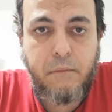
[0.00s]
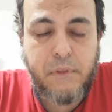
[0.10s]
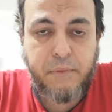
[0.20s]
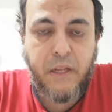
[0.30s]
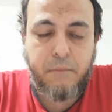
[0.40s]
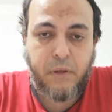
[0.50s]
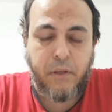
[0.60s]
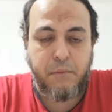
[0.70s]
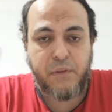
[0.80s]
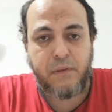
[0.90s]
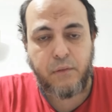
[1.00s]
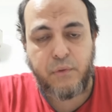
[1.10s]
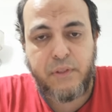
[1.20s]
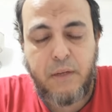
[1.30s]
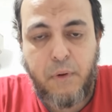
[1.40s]
بسم الله الرحمن الرحيم والصلاة
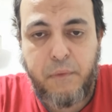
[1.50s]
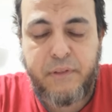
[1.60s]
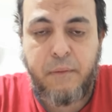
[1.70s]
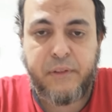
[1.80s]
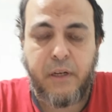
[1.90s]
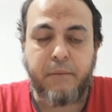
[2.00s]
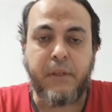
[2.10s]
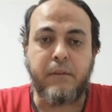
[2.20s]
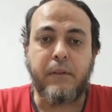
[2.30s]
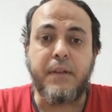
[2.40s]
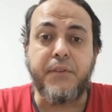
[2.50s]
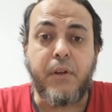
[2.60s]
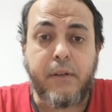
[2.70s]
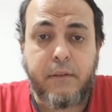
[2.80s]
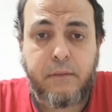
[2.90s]
والسلام على مبعوث رحمة العالمين
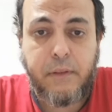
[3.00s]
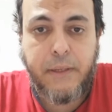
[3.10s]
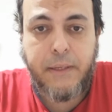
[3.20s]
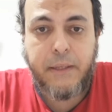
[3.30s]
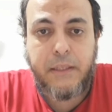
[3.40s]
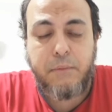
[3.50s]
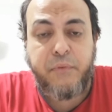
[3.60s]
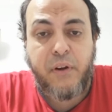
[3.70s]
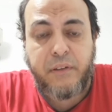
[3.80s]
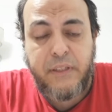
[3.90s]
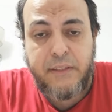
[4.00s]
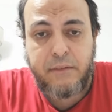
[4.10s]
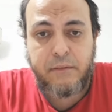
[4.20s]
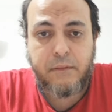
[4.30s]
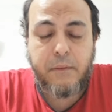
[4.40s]
انذار للمفرطين
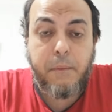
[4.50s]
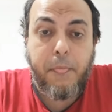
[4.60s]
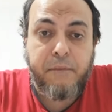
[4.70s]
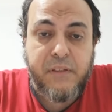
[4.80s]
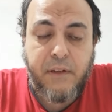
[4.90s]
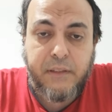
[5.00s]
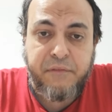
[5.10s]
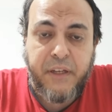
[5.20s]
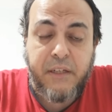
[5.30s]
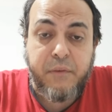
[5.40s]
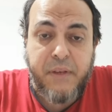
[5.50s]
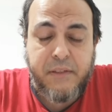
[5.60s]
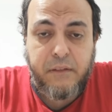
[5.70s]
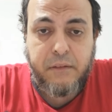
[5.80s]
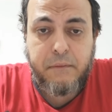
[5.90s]
في صلاة الفجر في
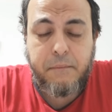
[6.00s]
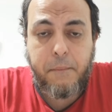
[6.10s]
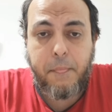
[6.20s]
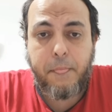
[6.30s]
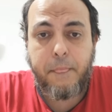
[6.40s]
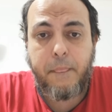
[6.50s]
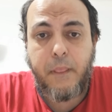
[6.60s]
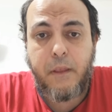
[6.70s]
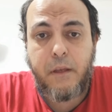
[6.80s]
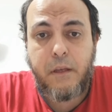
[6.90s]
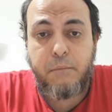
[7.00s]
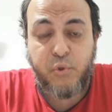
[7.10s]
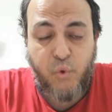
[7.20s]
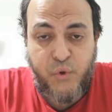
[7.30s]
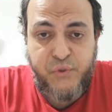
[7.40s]
المسجد
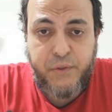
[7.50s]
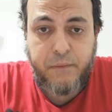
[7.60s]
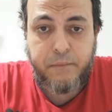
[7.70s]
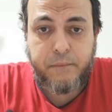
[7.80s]
بدون عذر